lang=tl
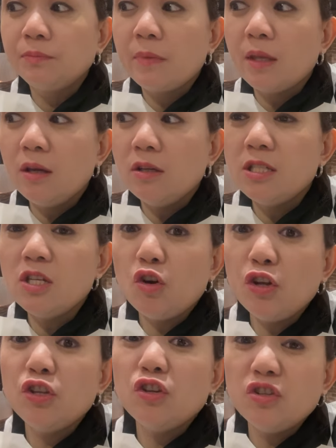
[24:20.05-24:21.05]
Ako yung garlic. Si
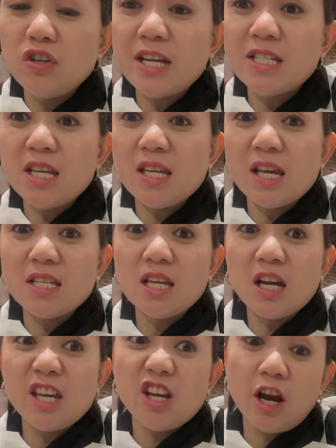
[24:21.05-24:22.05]
onion dressing
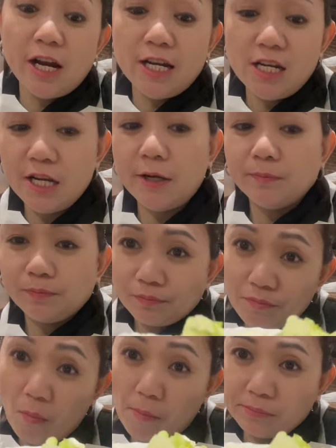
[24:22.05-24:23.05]
kaysa kay garlic. Ayoko ng
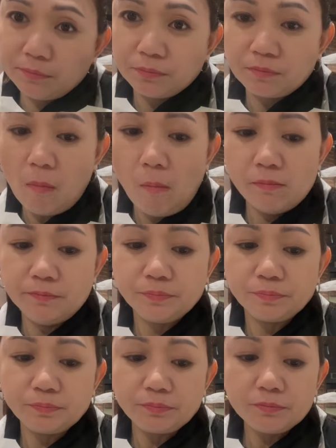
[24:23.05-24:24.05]
garlic. Ay,
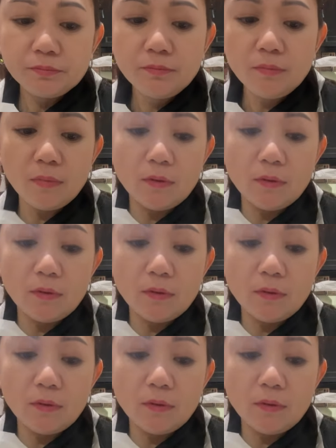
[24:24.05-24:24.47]
ayoko ng onion.